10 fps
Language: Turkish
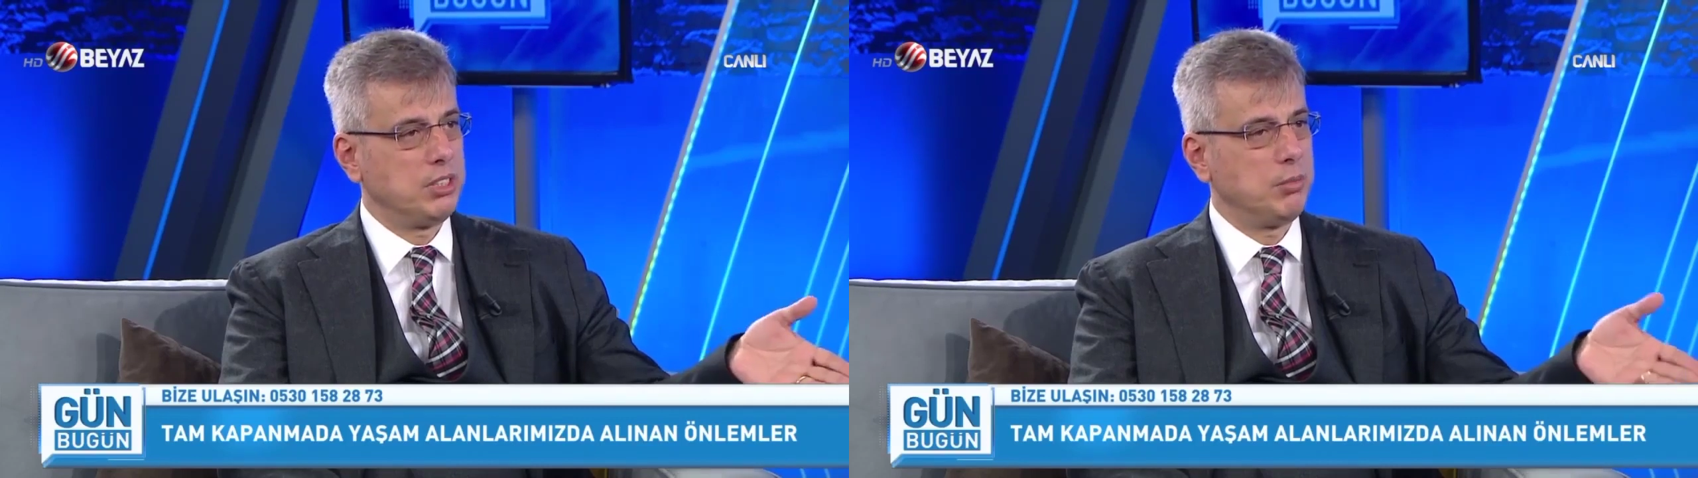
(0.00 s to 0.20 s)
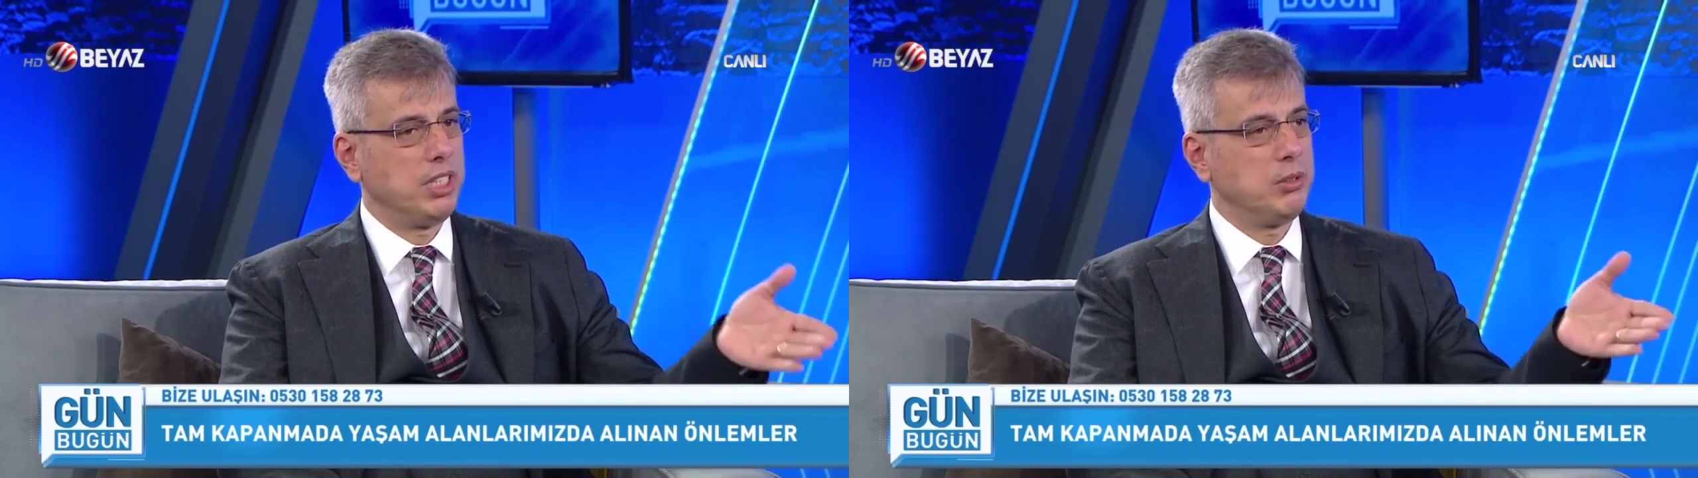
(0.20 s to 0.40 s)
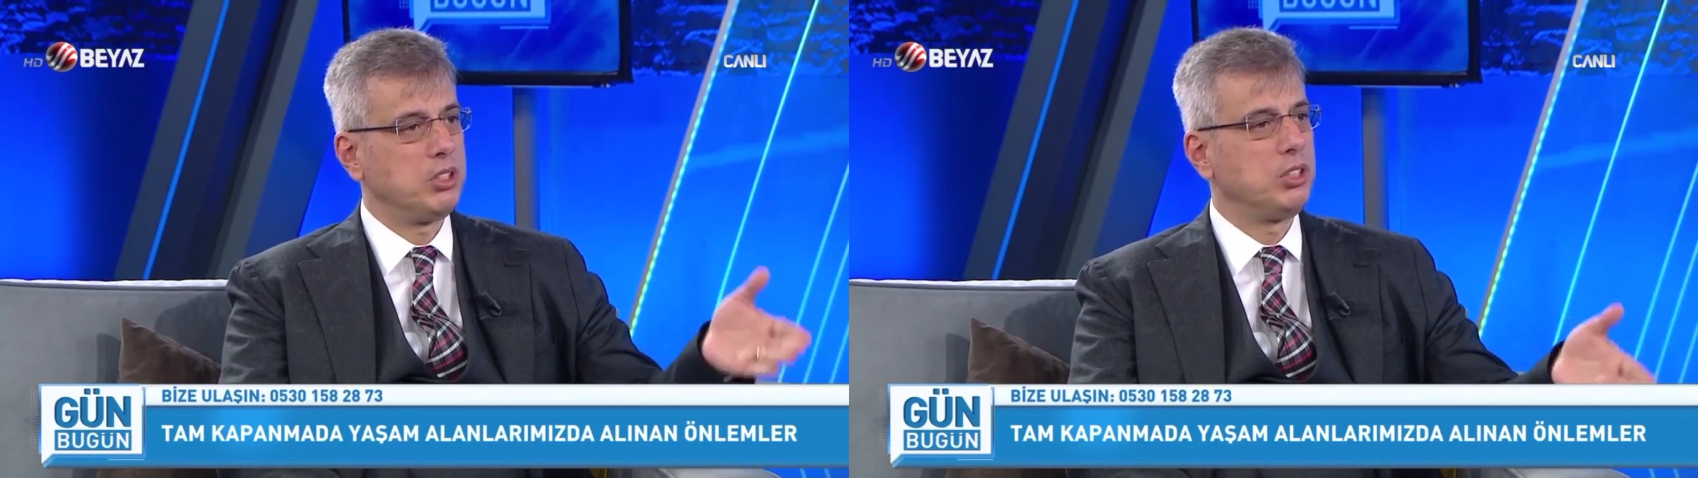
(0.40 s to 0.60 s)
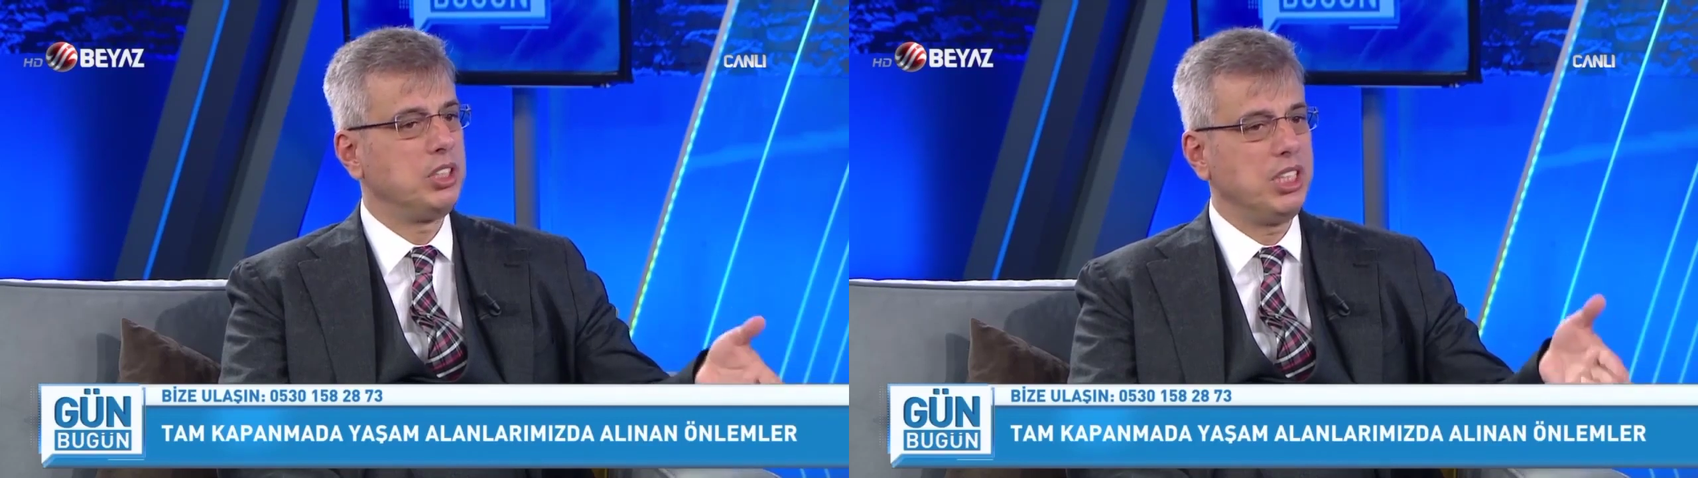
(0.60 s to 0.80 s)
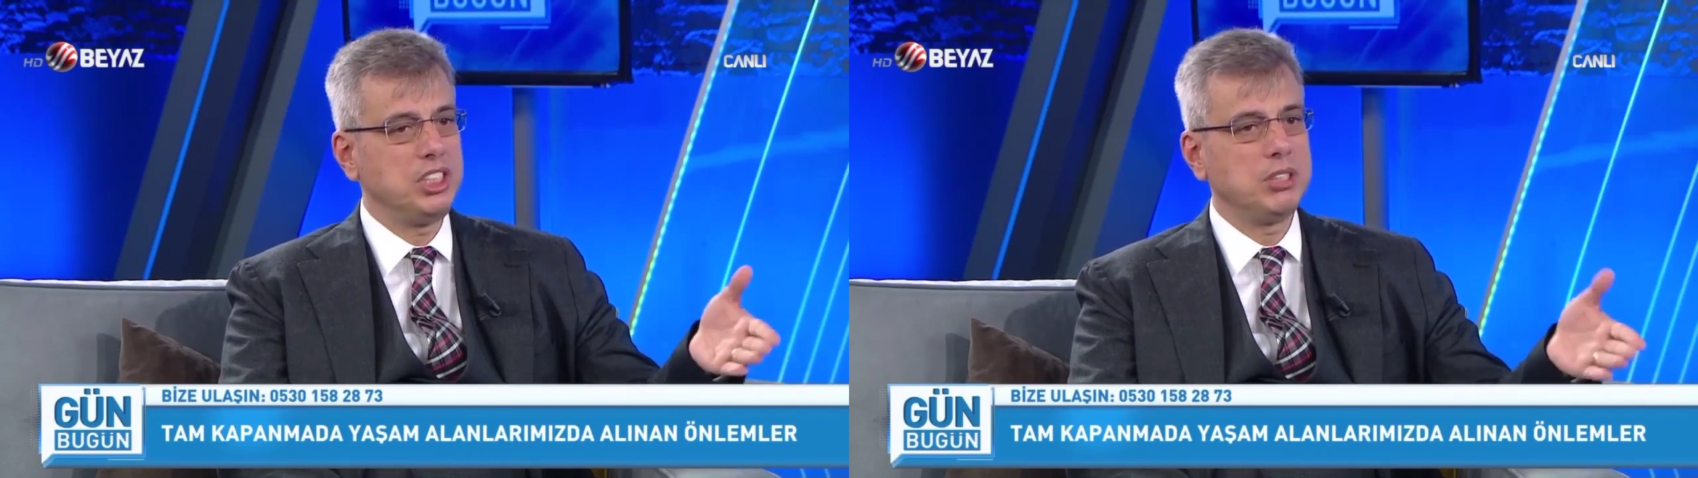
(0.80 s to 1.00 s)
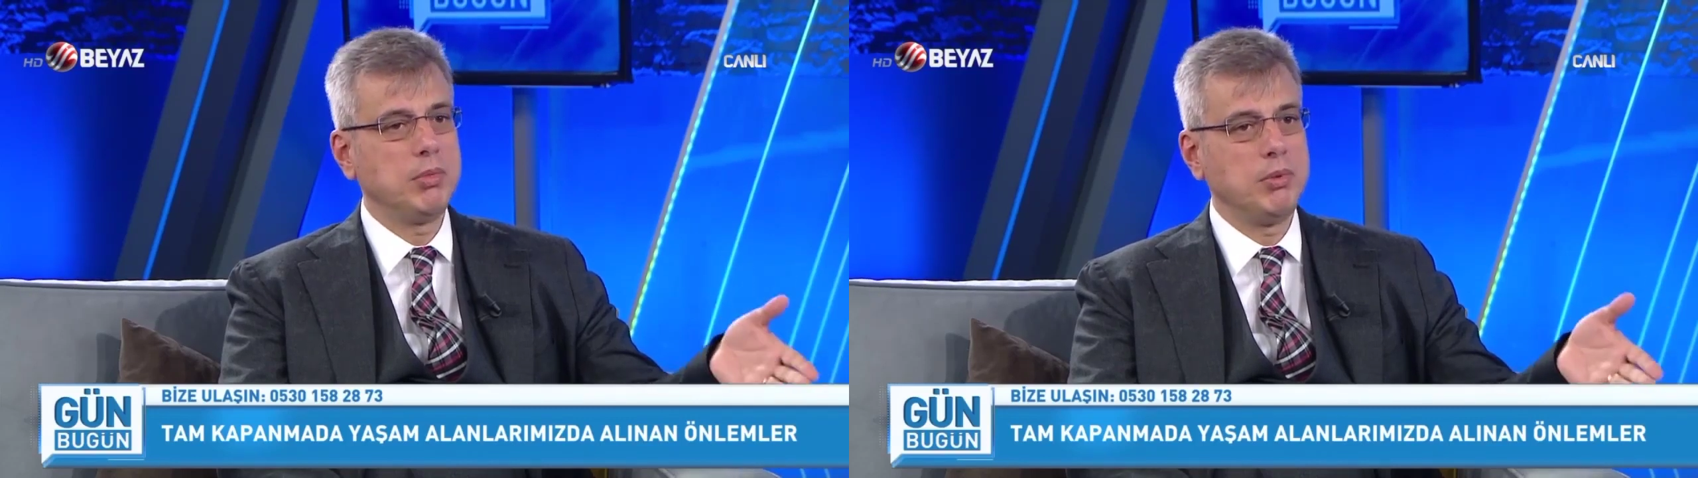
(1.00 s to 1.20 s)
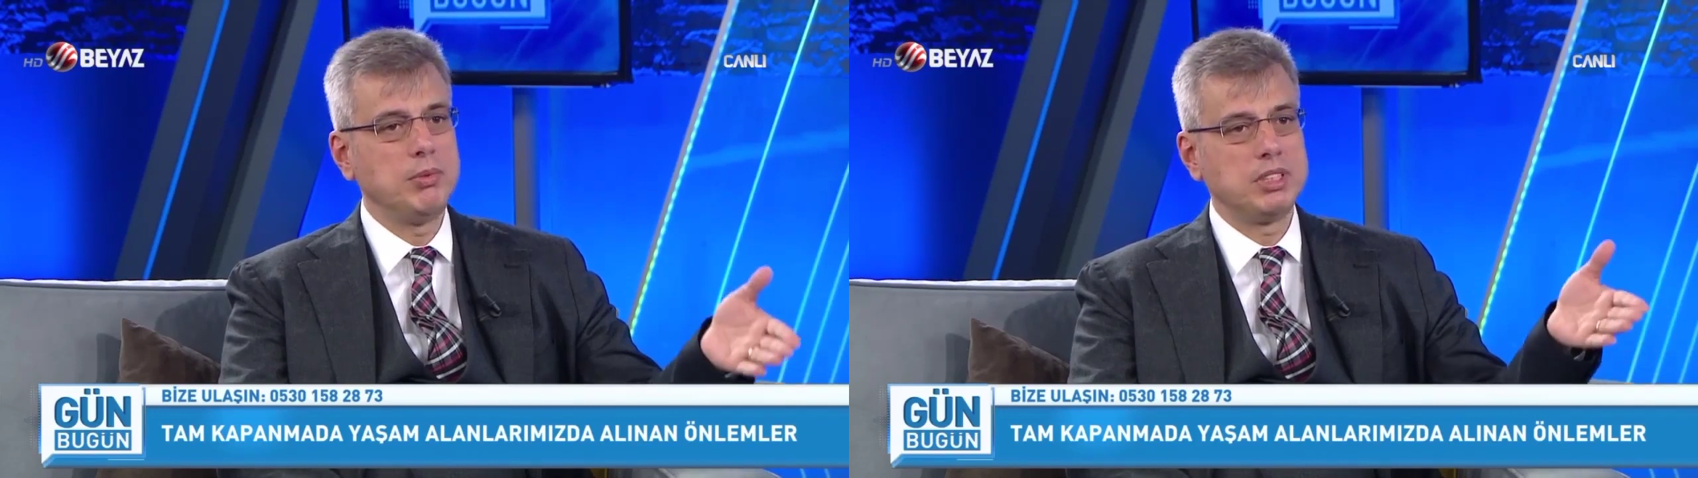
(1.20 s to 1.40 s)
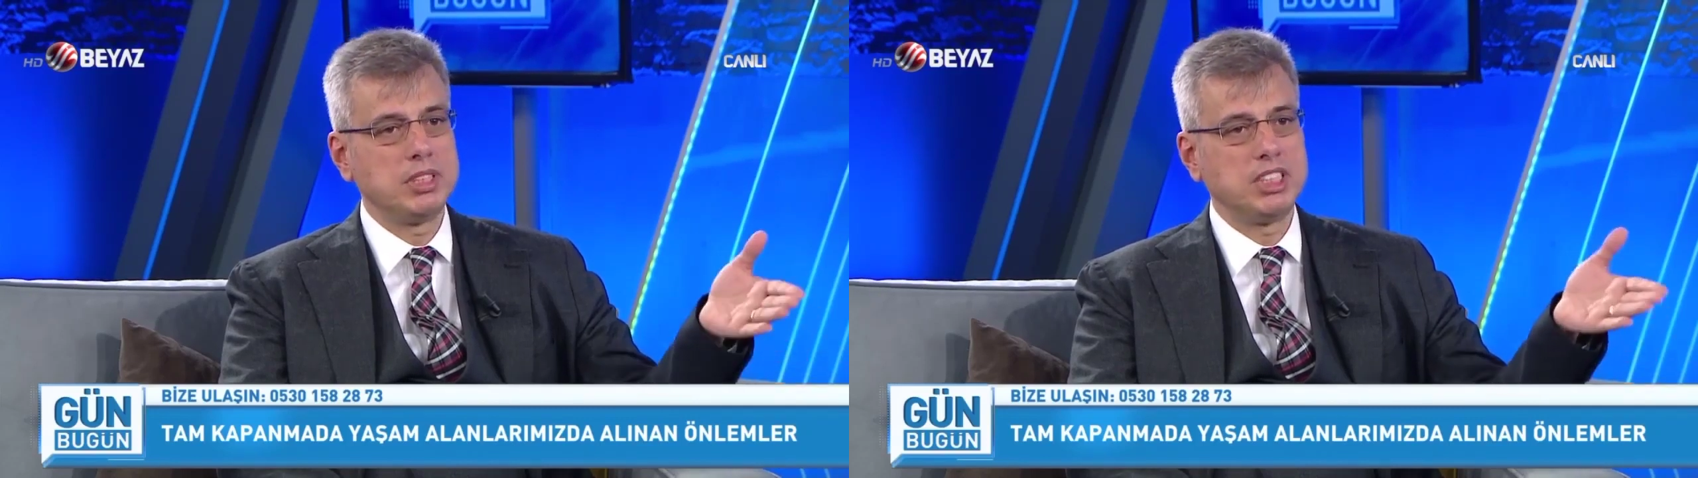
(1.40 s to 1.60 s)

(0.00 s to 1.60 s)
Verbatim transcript: Yani dışarı çıkmamamız,